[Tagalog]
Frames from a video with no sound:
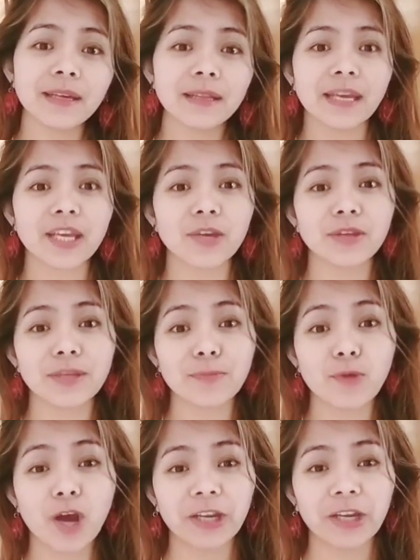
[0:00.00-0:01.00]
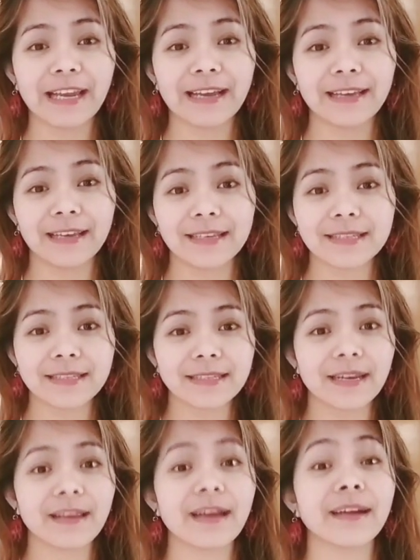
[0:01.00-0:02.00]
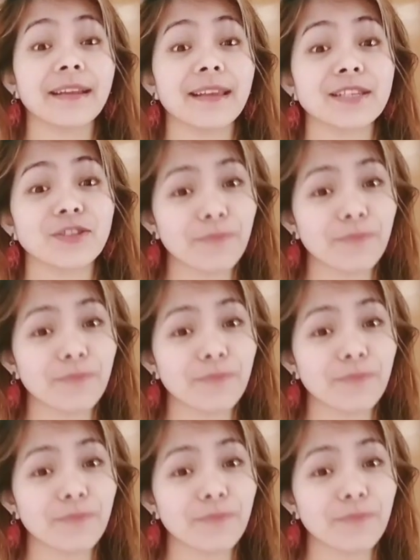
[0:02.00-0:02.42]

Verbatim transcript: Thank you, hindi po kayo nalagas, regardless